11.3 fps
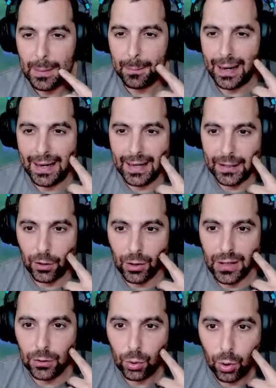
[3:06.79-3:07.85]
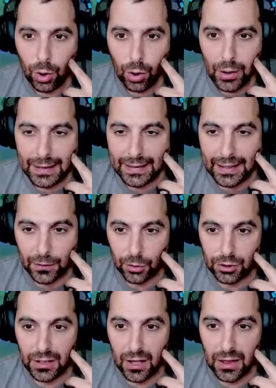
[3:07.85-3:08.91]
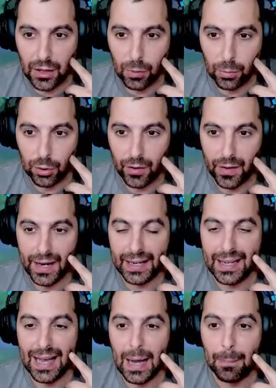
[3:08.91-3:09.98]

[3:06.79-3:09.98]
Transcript: Vale, le toca el turno a Thanatos, tiene 5 puntos de energía,